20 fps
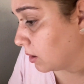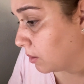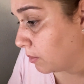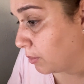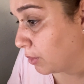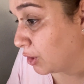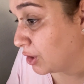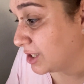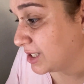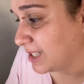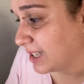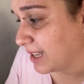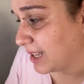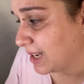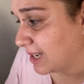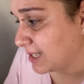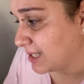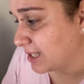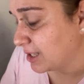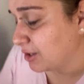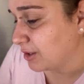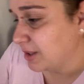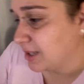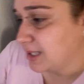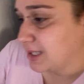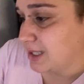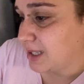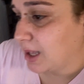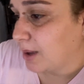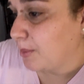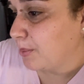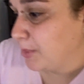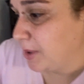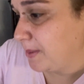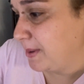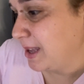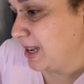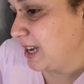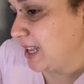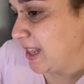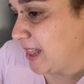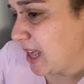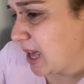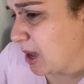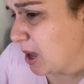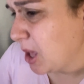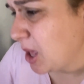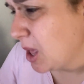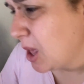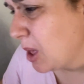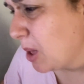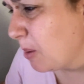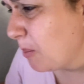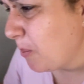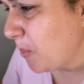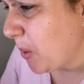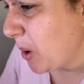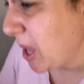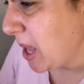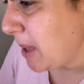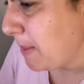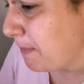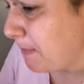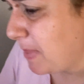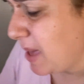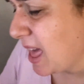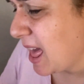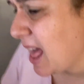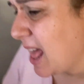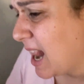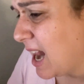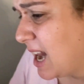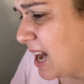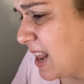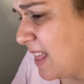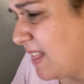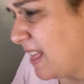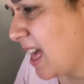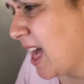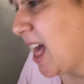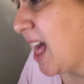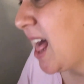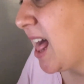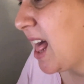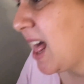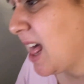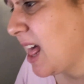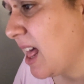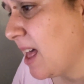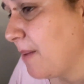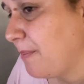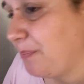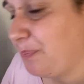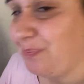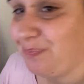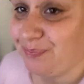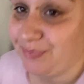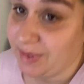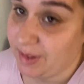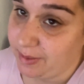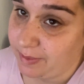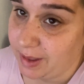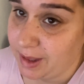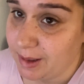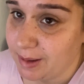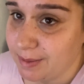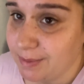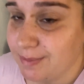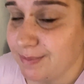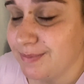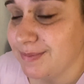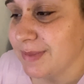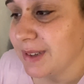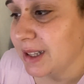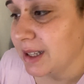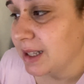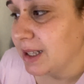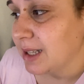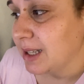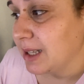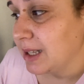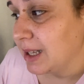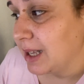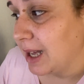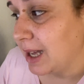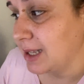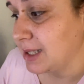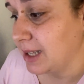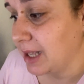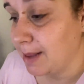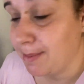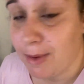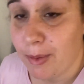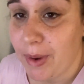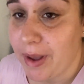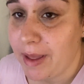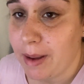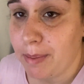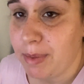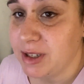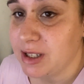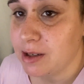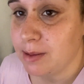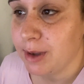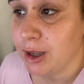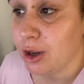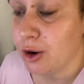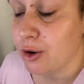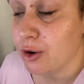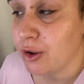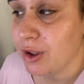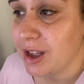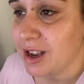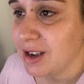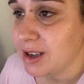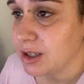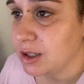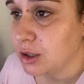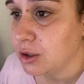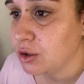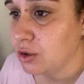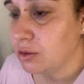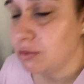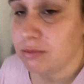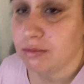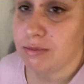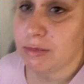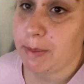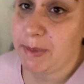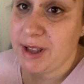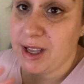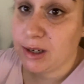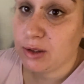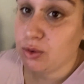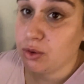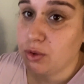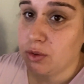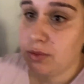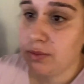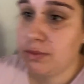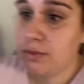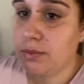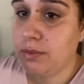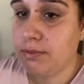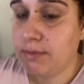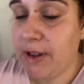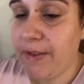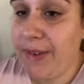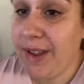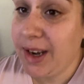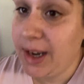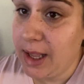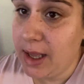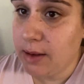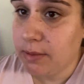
Pero ni siquiera sé dónde está. Muy bien, Lidia. Muy bien, Lidia. En fin. Así es, me voy a dar prisa, no me quiero enrollar, que si no me pilla el toro. La bien